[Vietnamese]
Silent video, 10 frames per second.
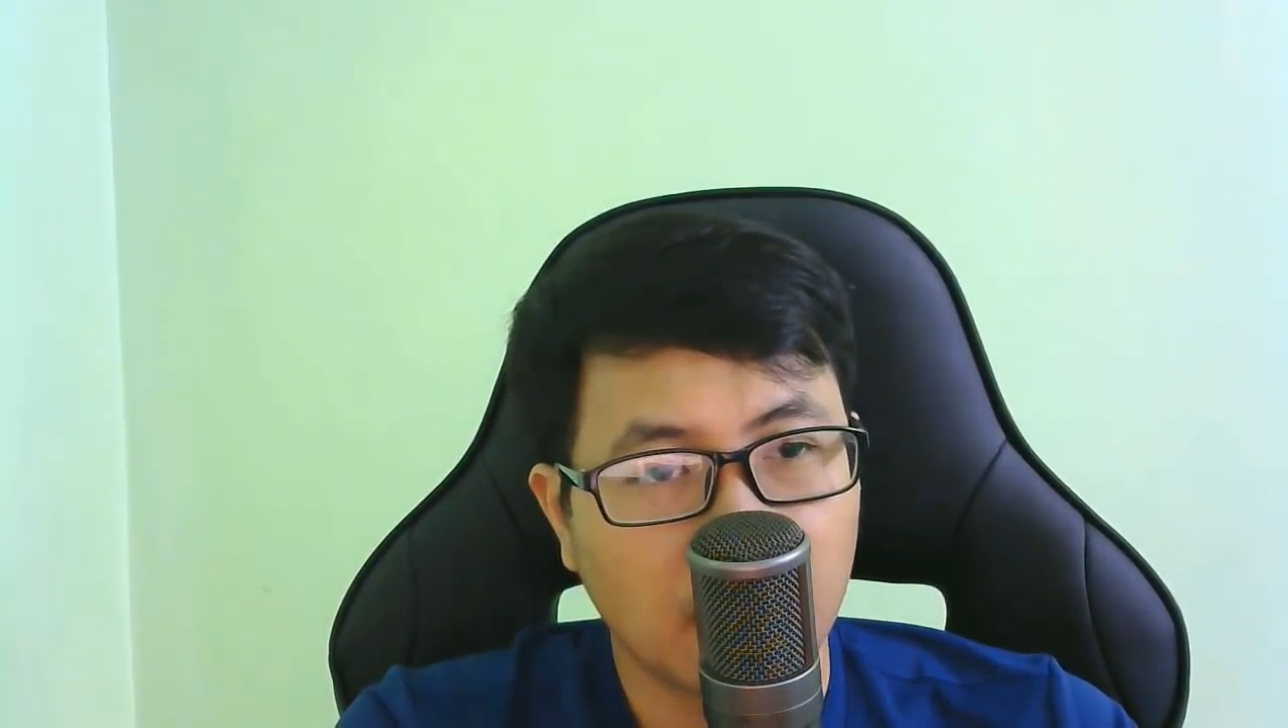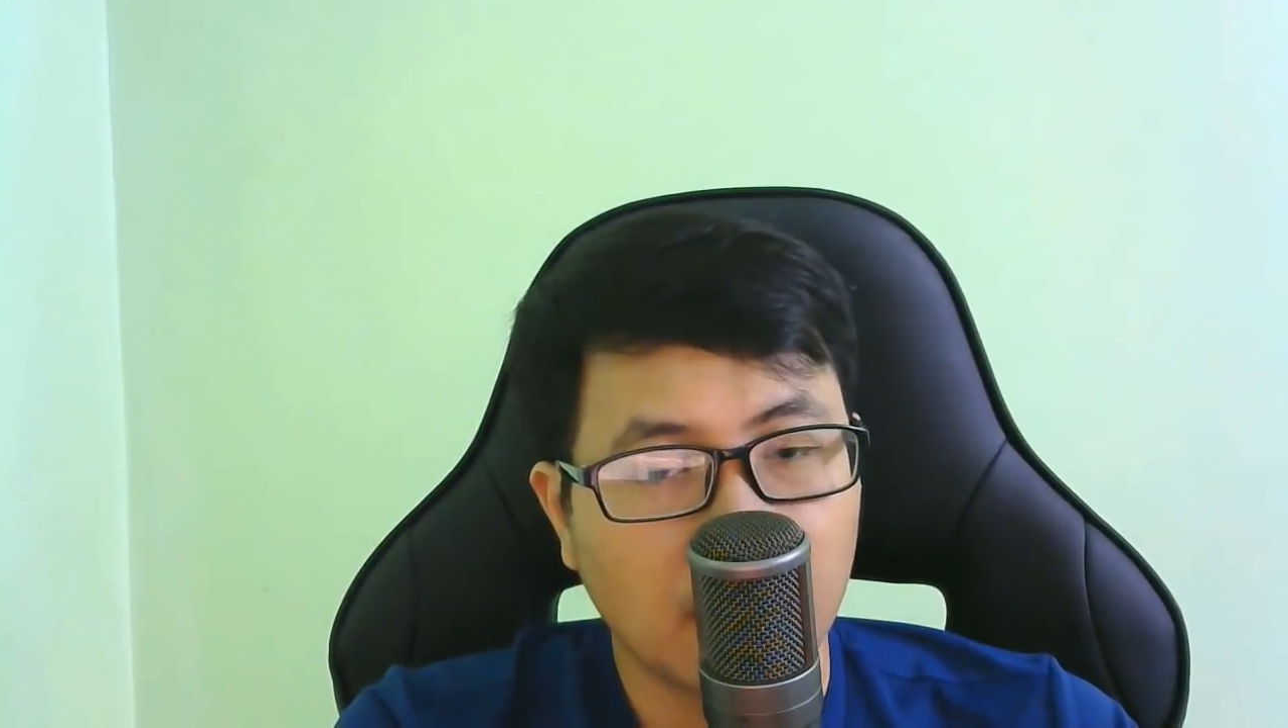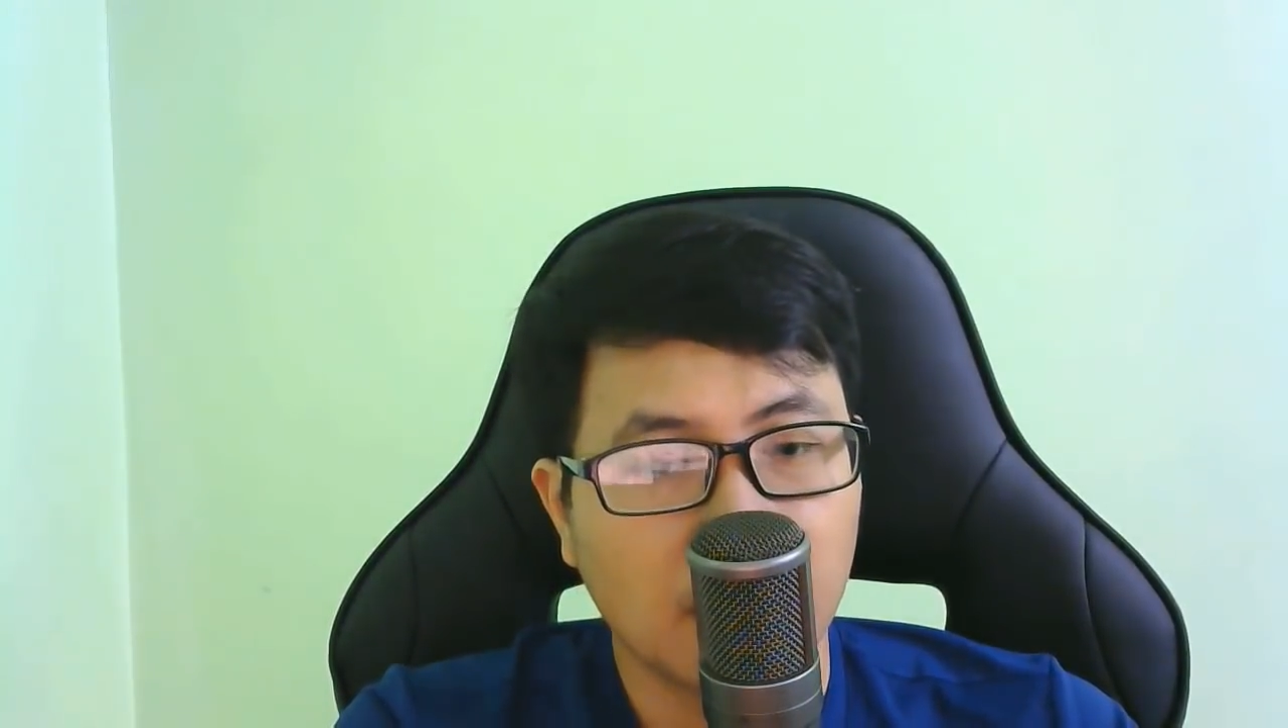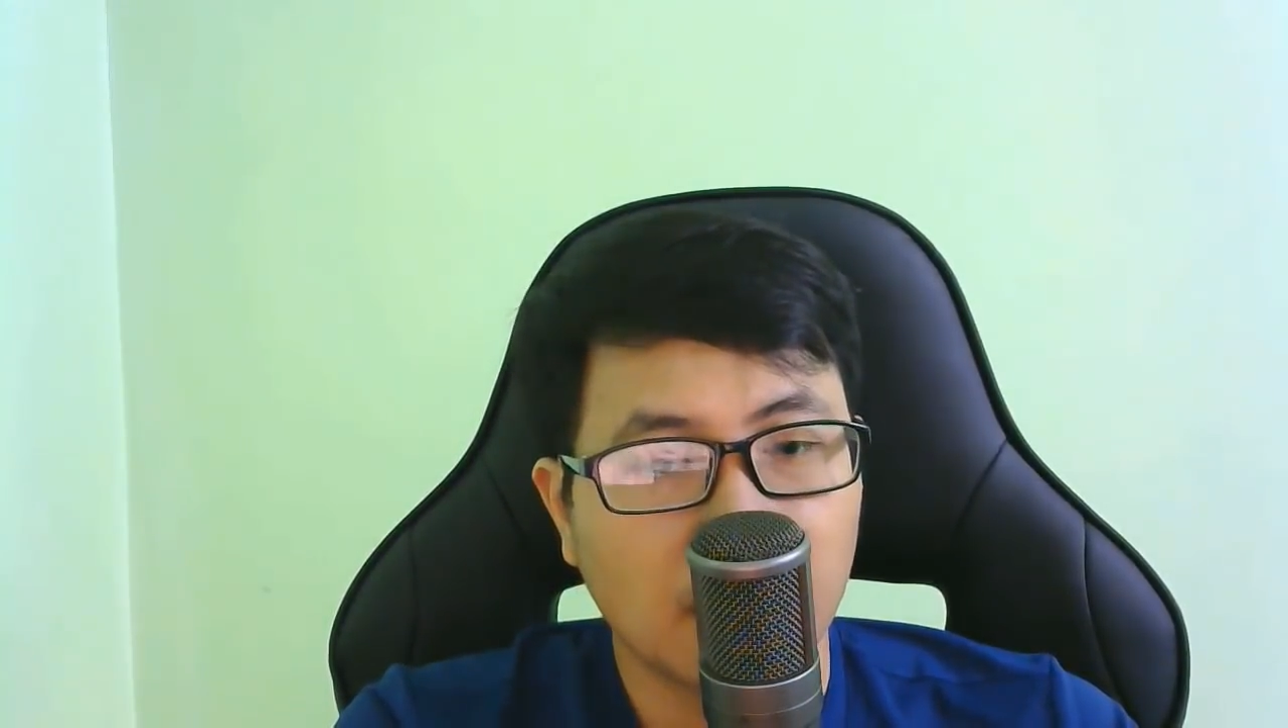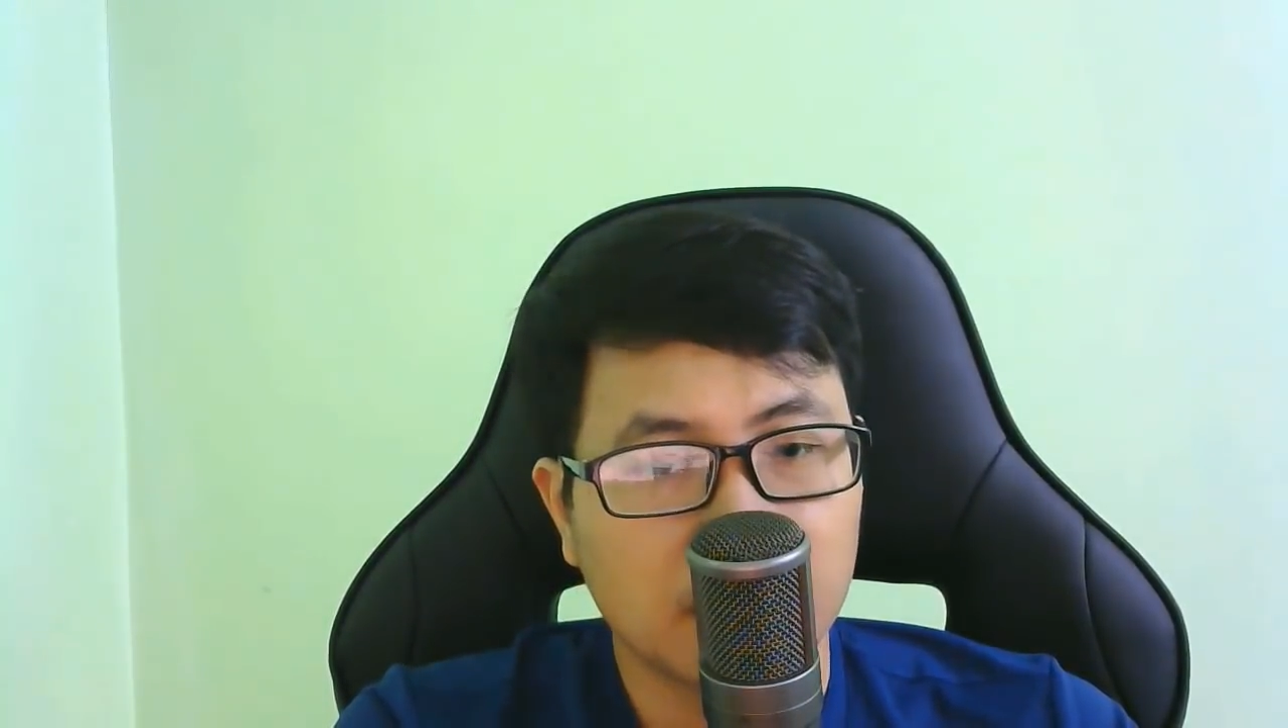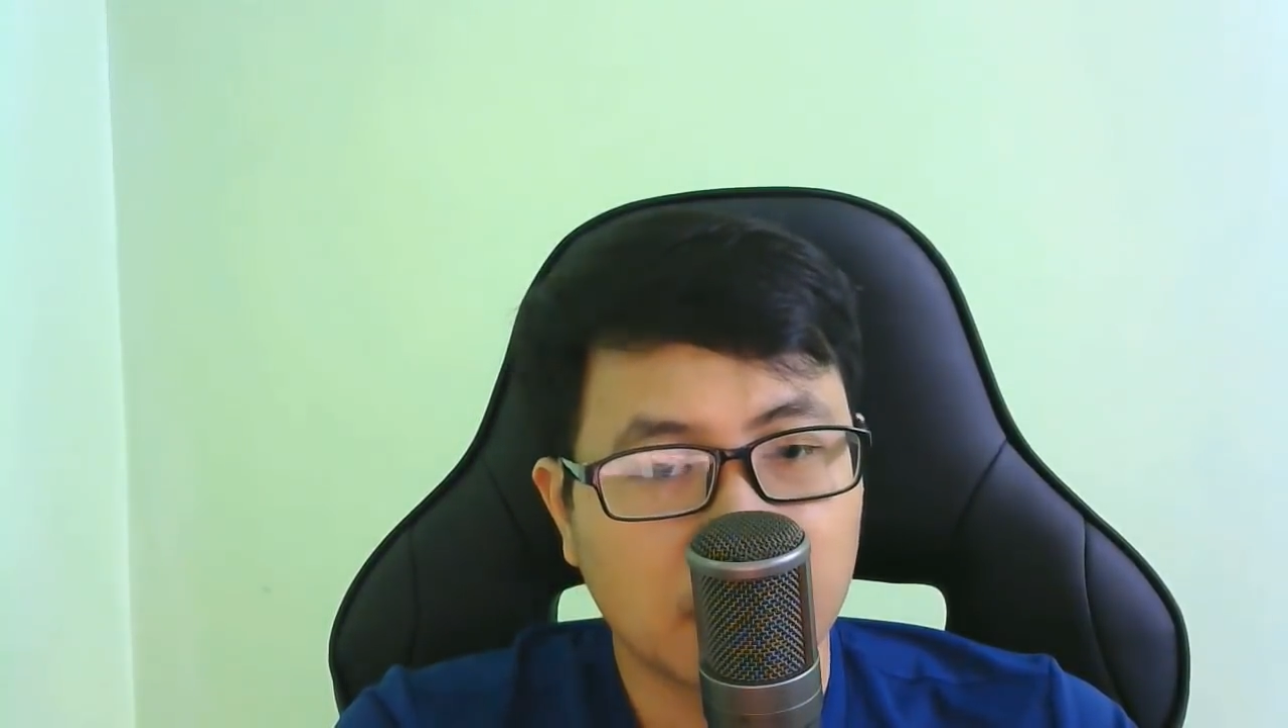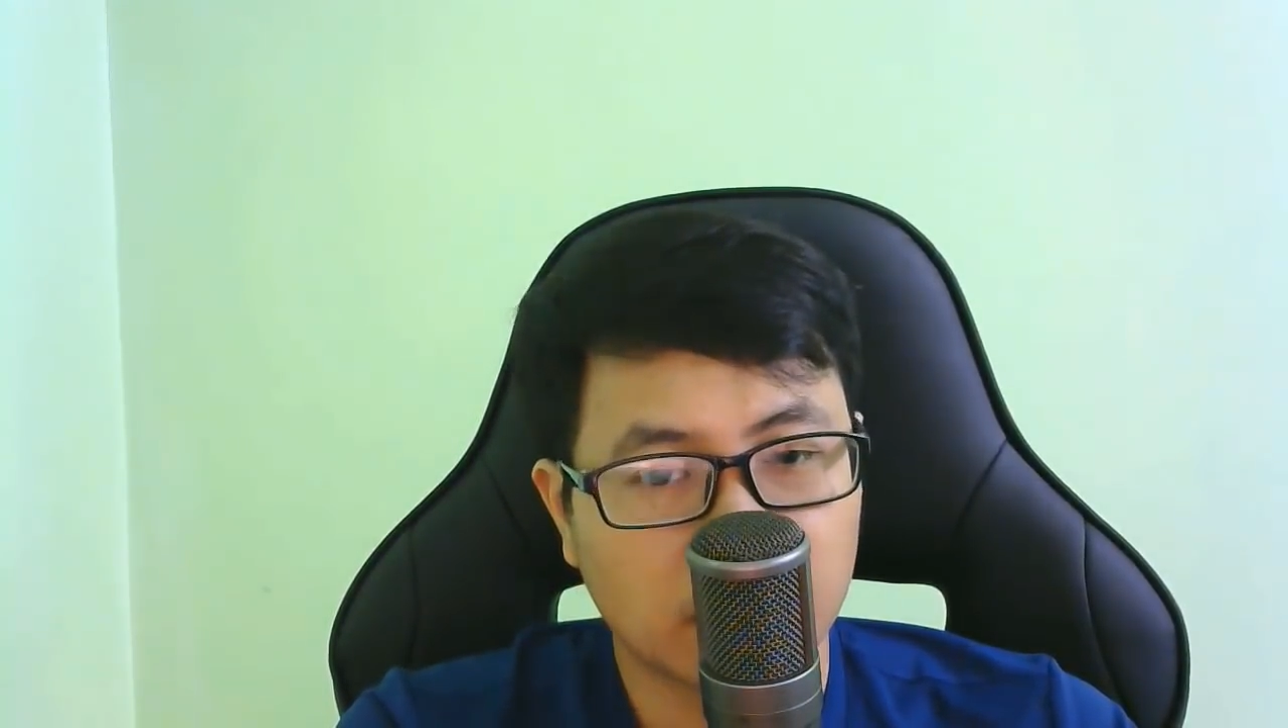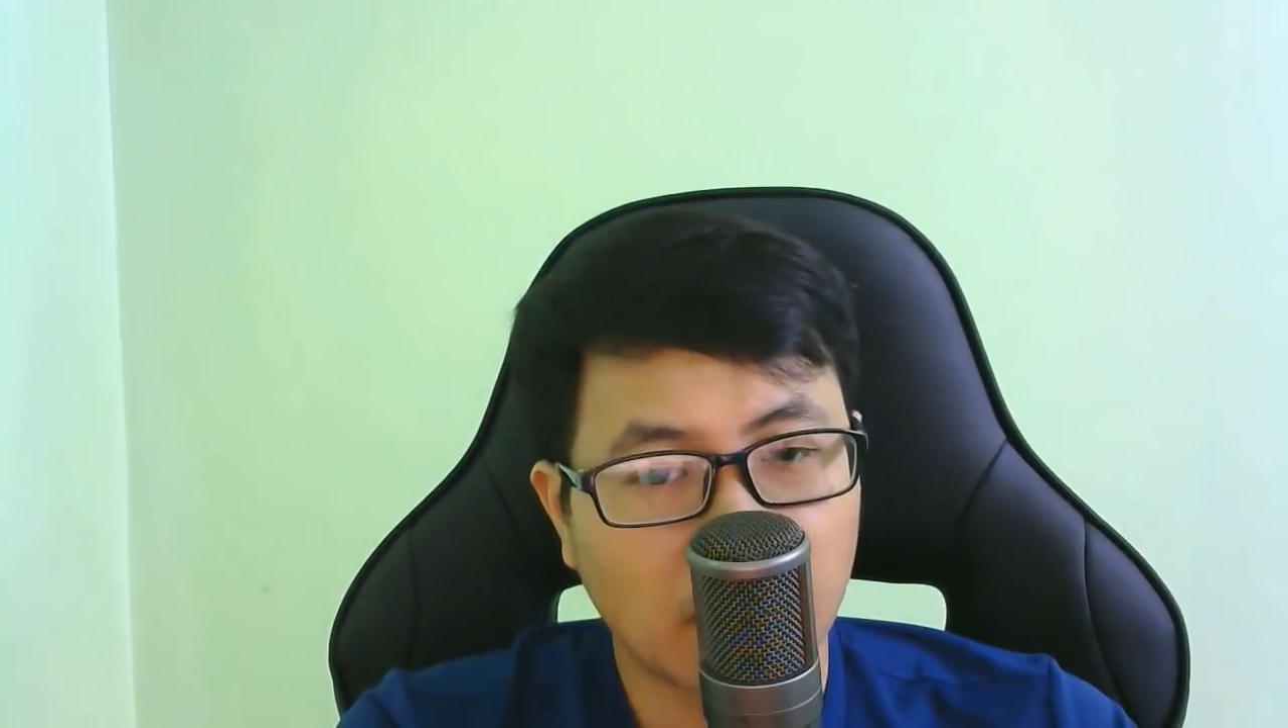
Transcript: lòng nghi ngờ.